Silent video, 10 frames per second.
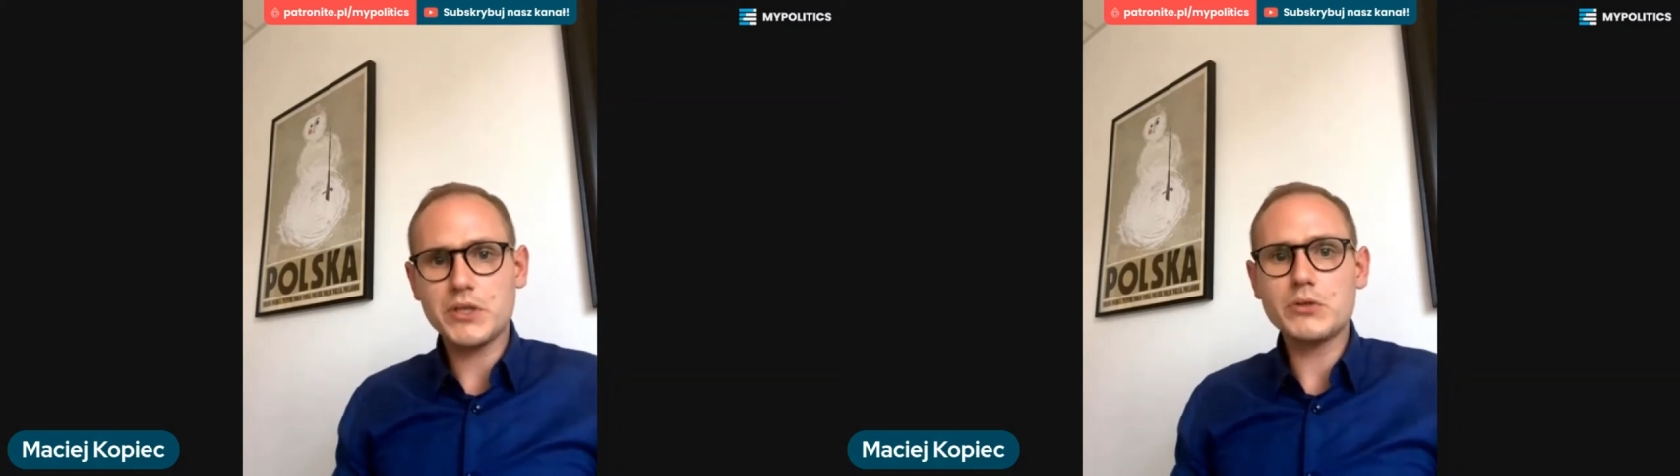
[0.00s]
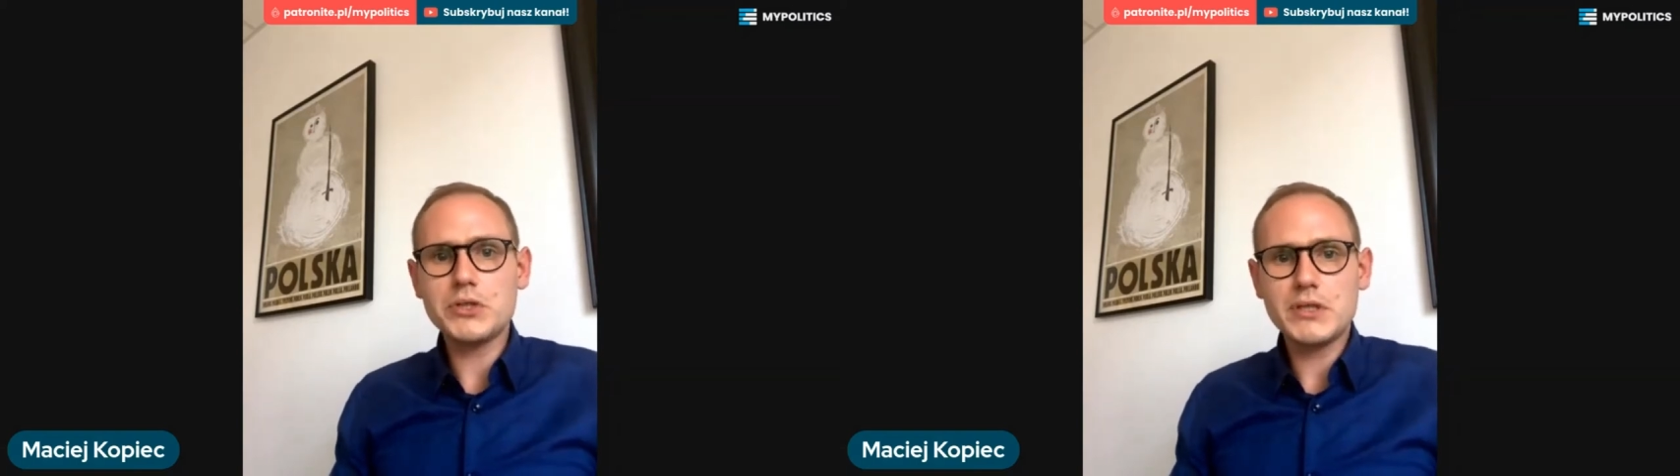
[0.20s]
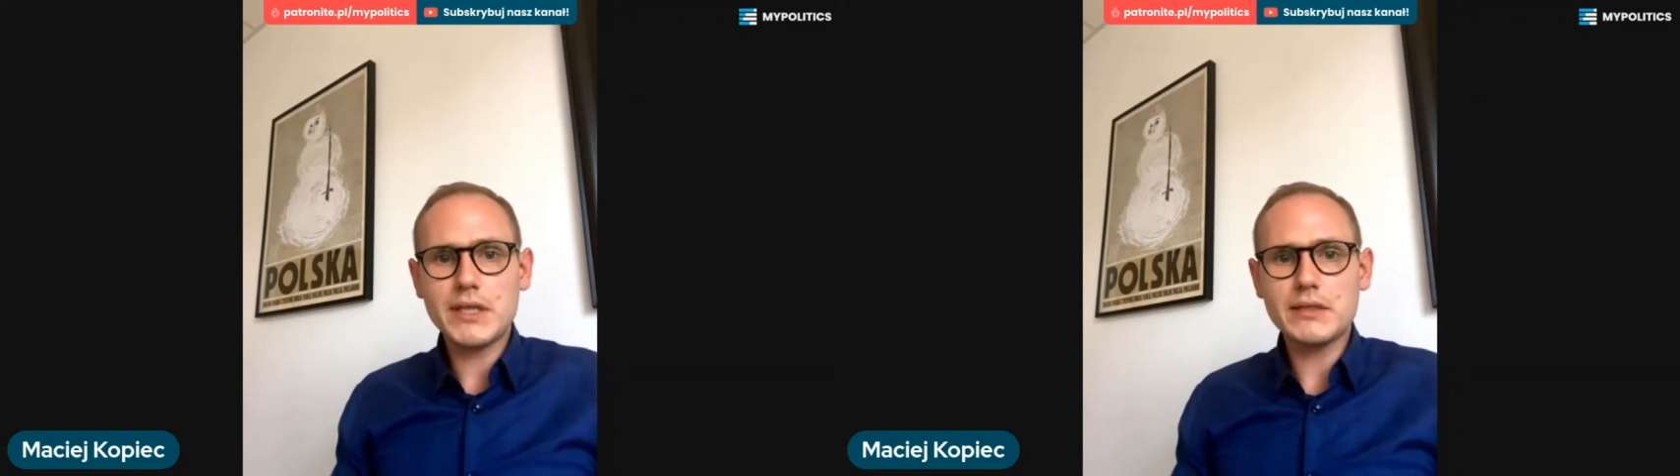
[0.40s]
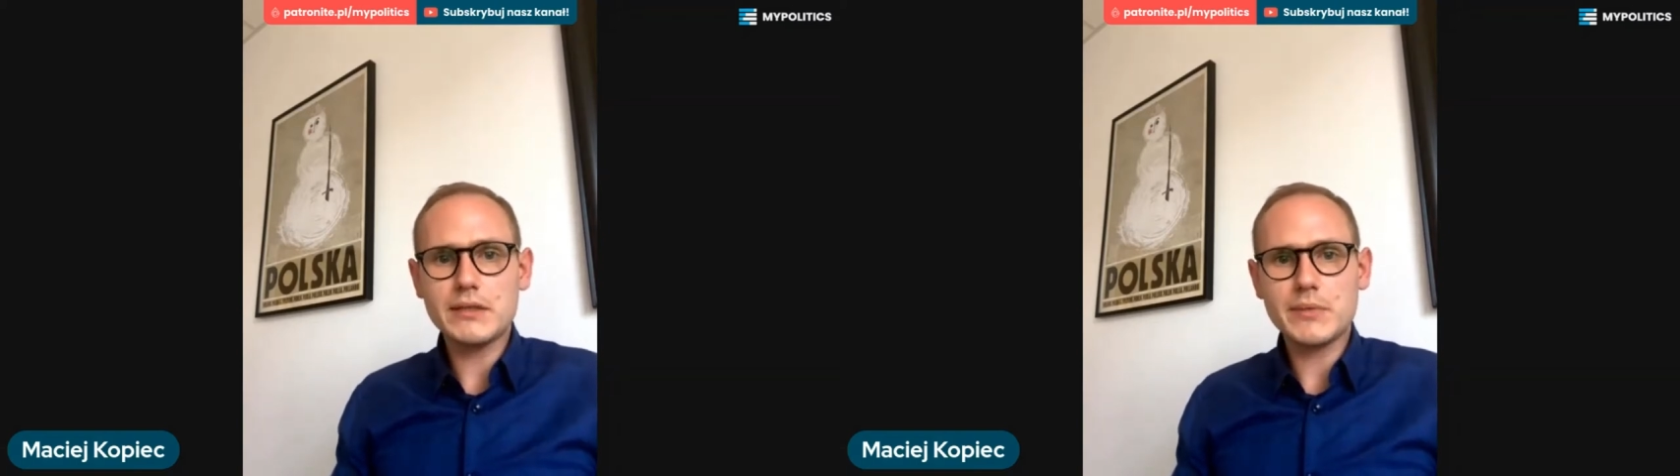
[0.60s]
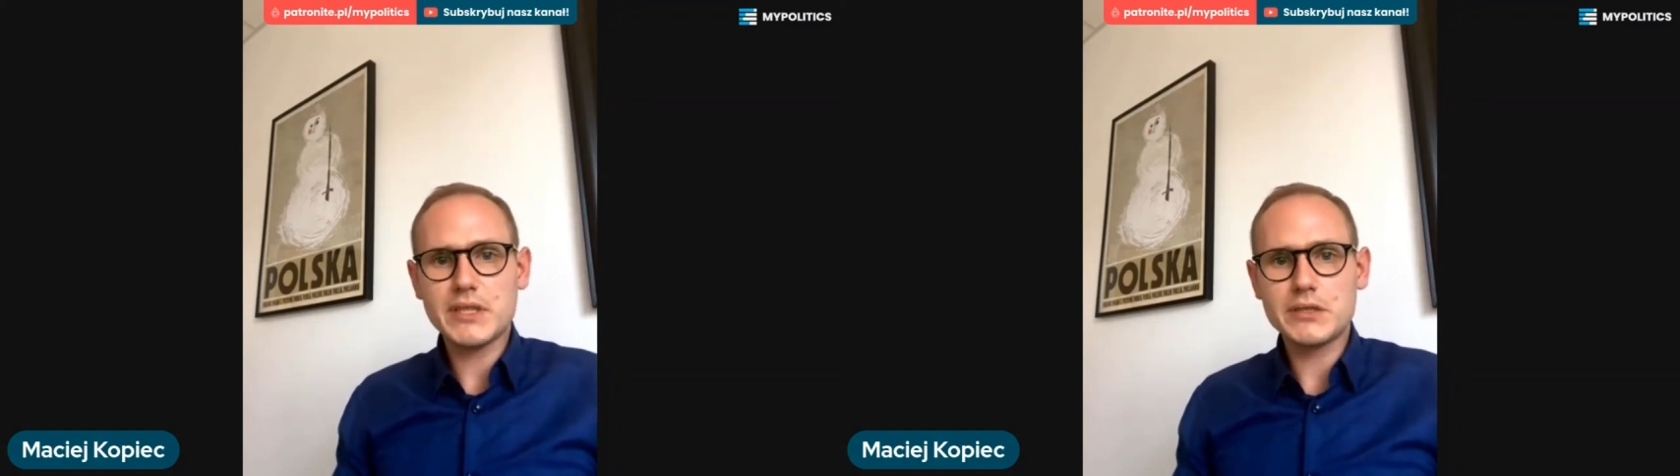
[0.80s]
Nie nosi
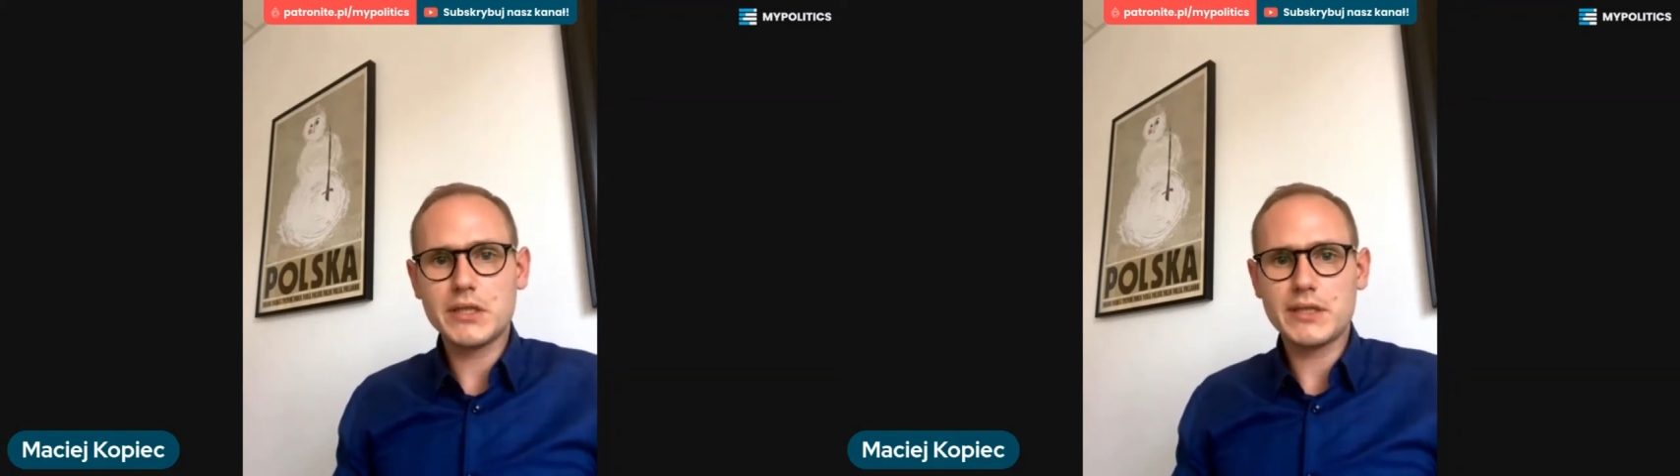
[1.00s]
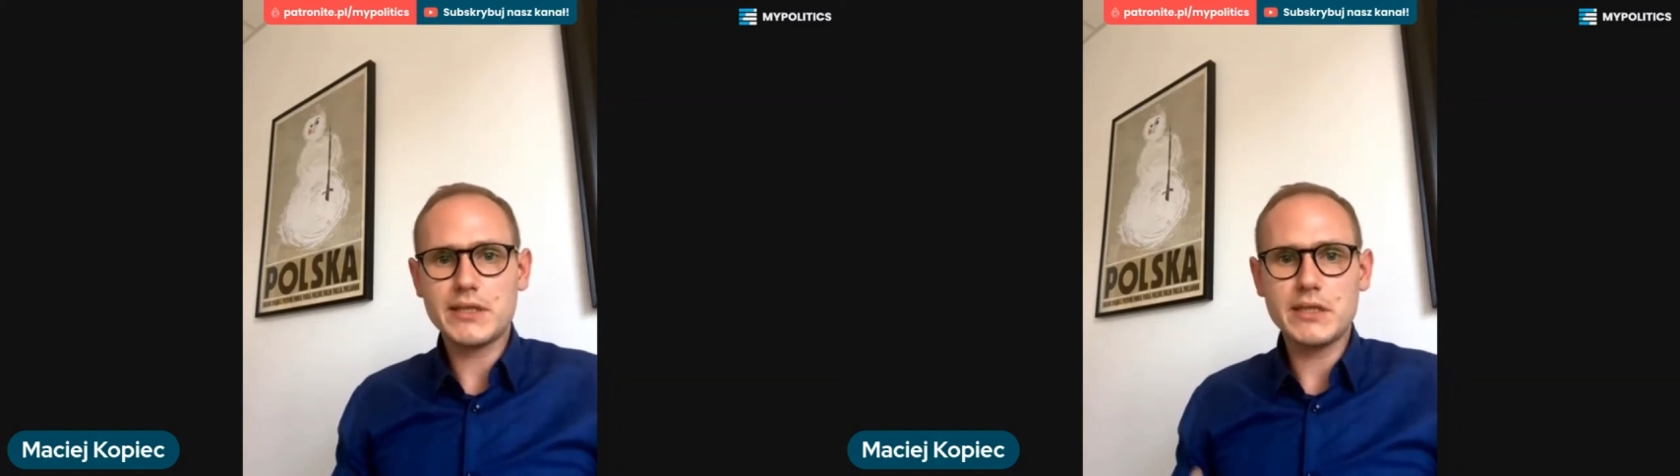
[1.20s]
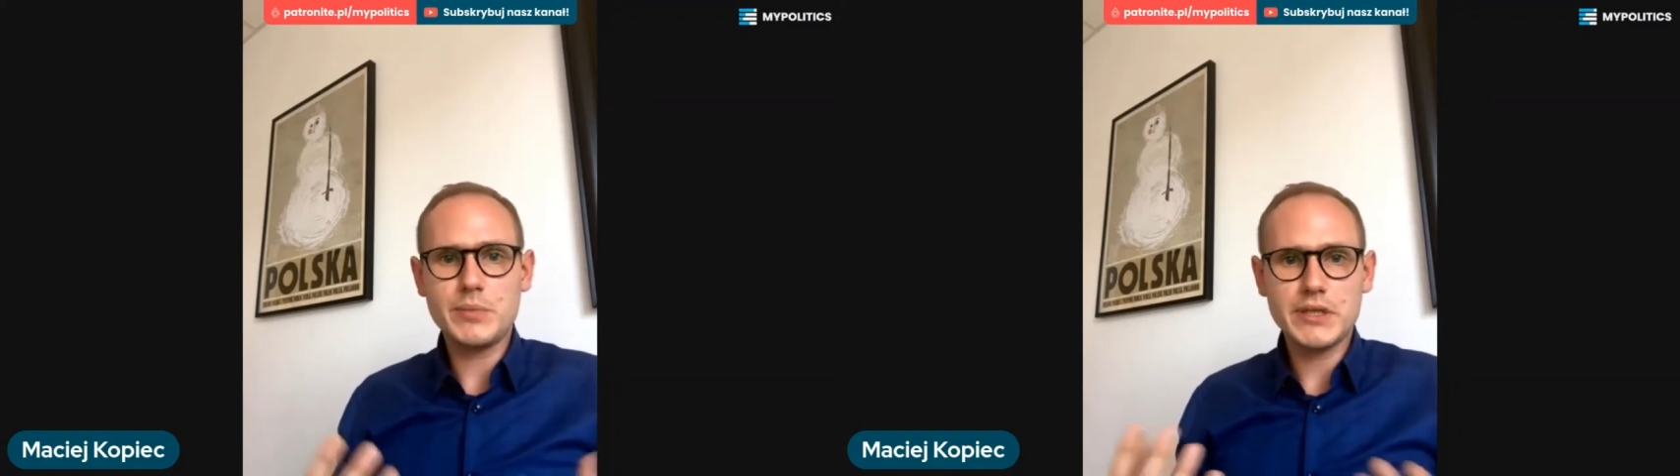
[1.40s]
tej maseczki na sali